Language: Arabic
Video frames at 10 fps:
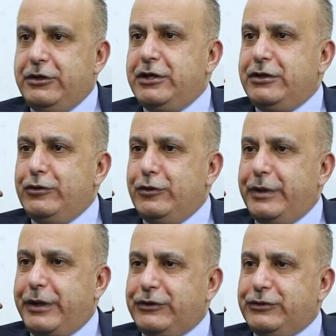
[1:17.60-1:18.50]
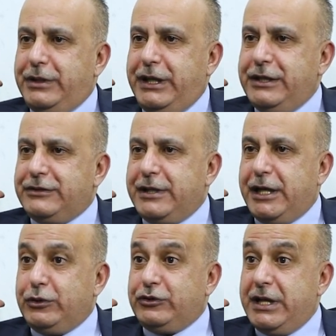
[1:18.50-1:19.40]
جدهم الرسول عليه
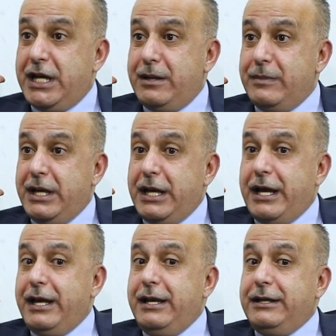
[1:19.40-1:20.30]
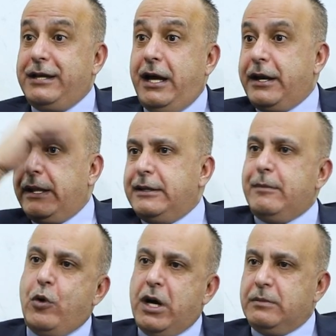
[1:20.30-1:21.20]
الصلاه والسلام اللي تعرض
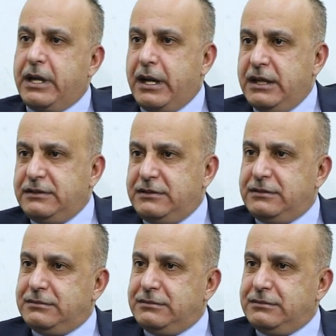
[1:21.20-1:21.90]
لمؤامرات